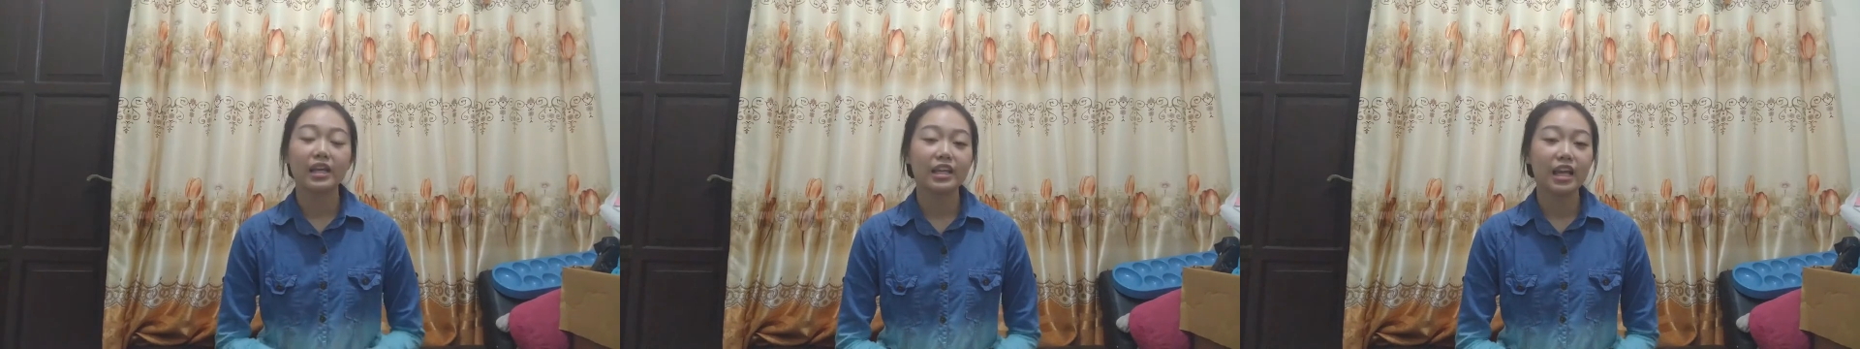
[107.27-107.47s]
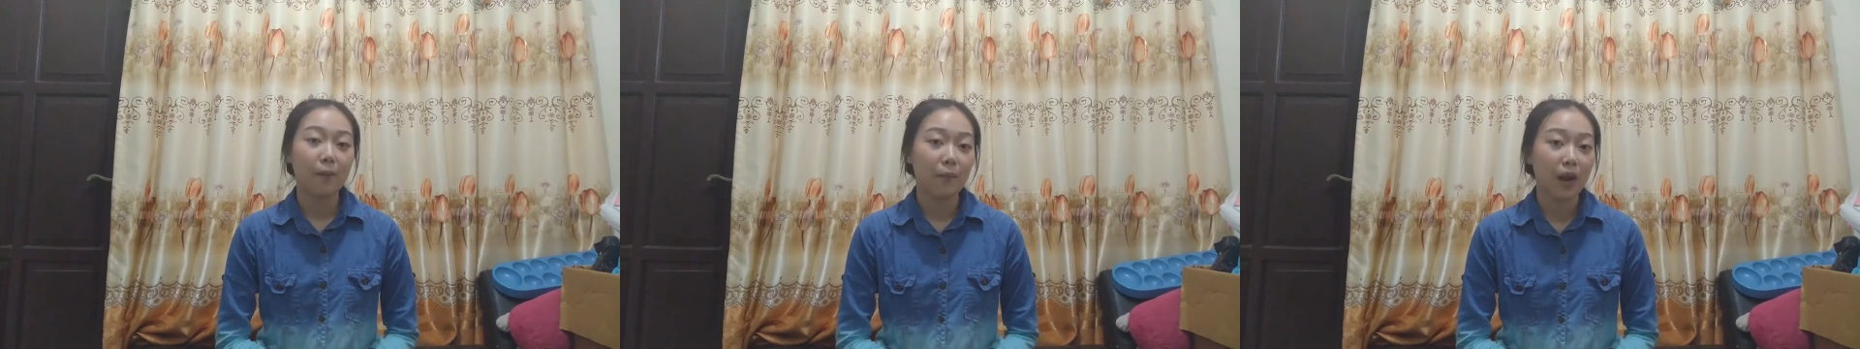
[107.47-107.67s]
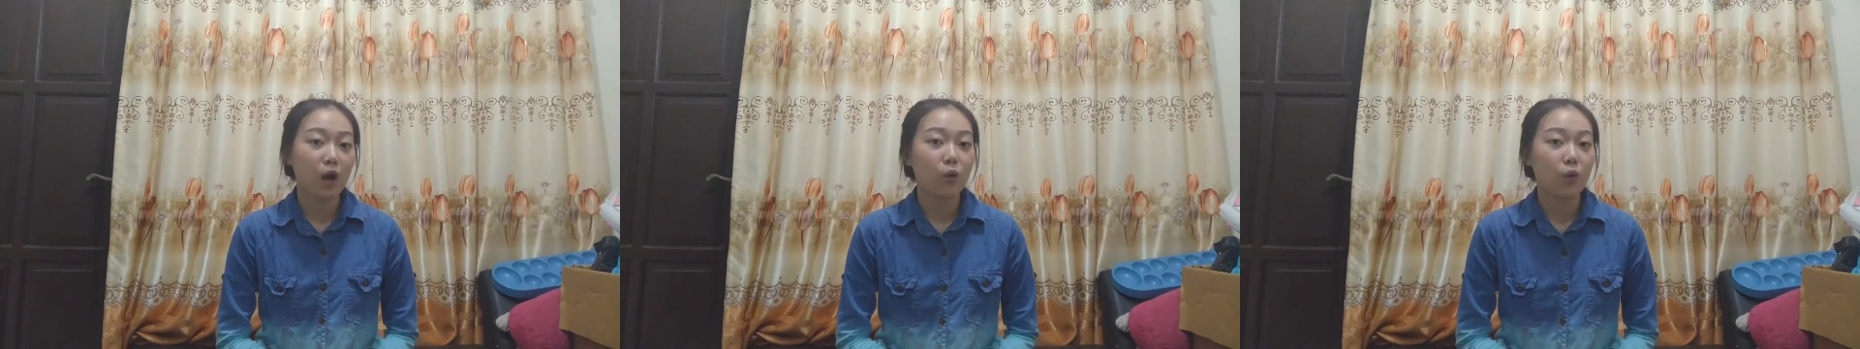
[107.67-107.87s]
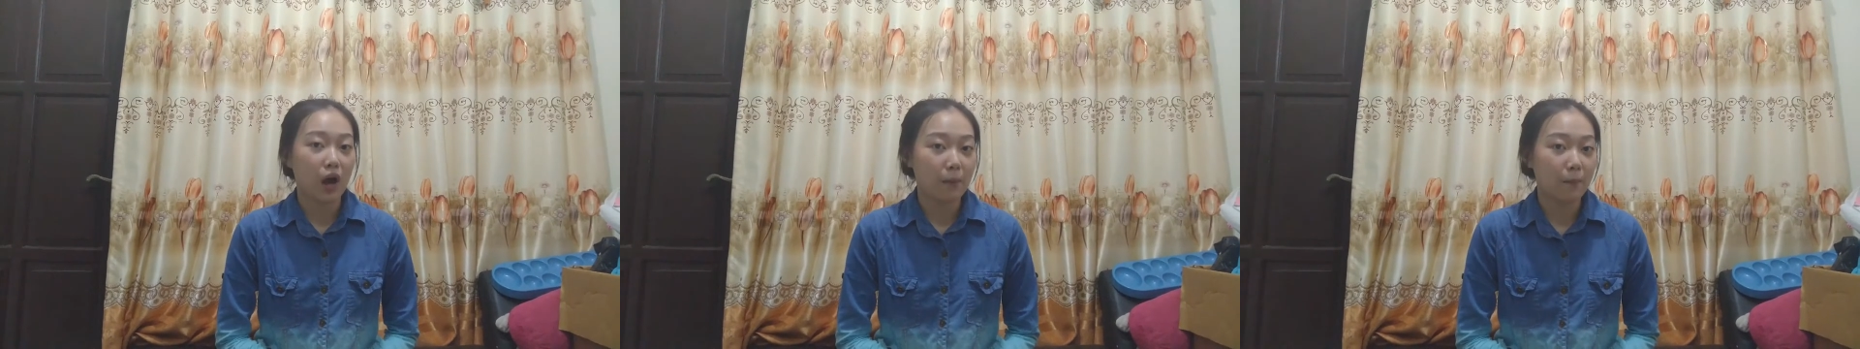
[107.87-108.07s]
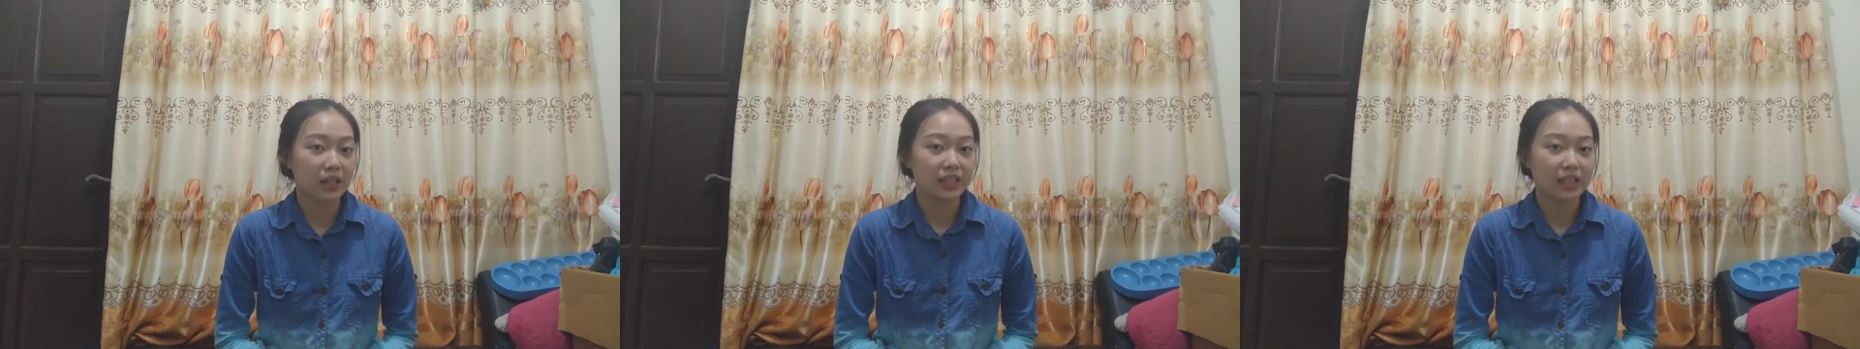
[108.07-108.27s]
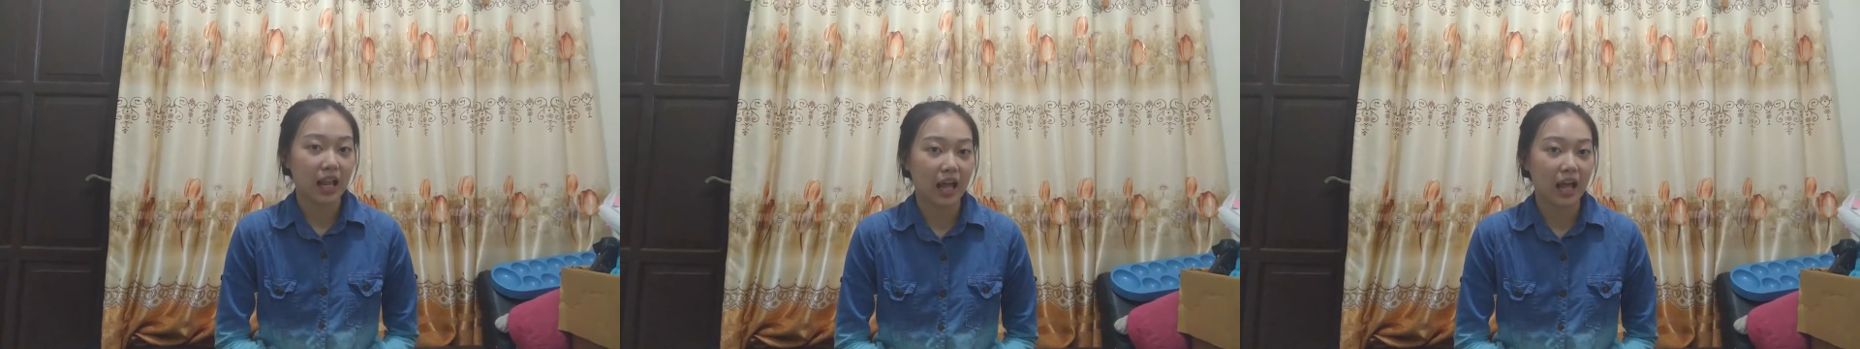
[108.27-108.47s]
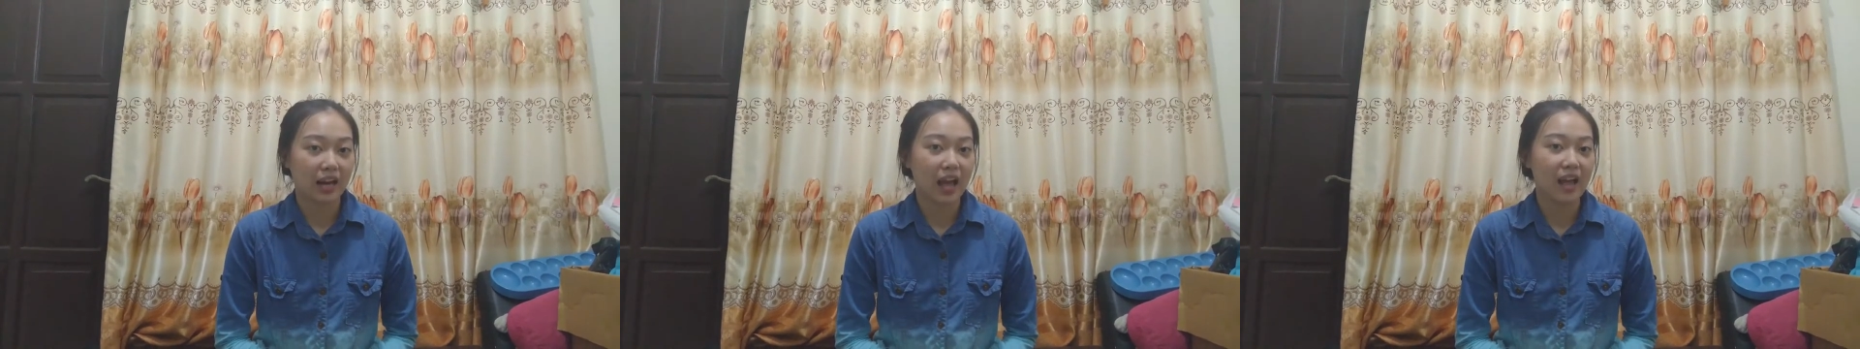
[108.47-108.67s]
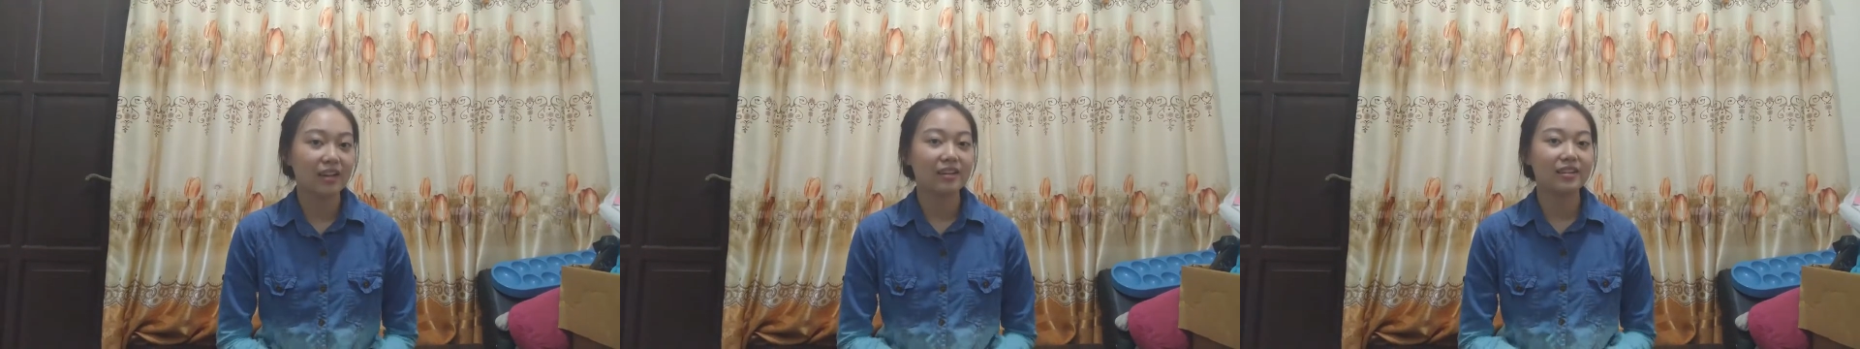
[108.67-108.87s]
yang melakukan
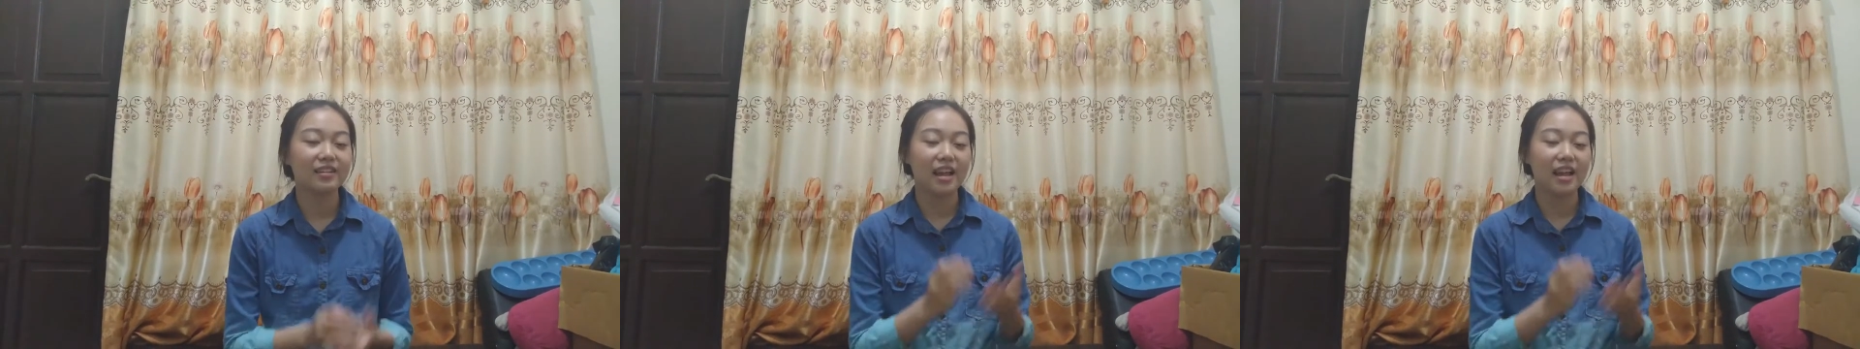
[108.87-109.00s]
perjalanan